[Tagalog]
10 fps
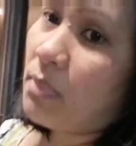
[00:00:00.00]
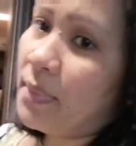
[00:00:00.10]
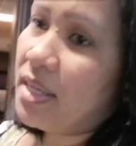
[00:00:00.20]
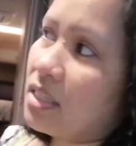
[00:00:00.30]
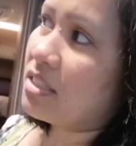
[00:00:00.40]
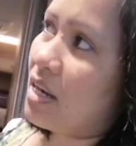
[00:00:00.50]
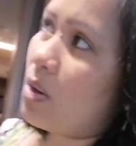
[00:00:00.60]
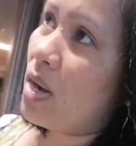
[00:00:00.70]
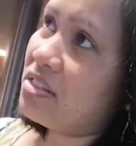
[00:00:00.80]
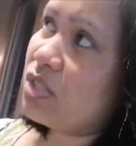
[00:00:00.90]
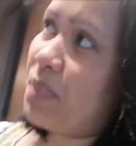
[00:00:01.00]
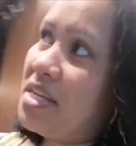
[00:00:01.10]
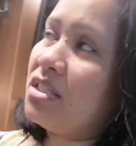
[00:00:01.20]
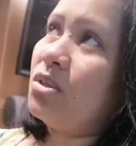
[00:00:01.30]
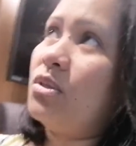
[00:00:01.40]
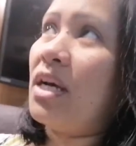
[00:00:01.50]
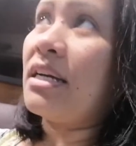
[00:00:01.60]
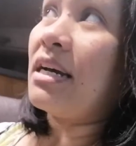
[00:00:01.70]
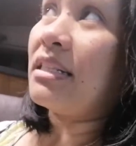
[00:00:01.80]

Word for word: siyang mabigat at saka walang space. So, nag,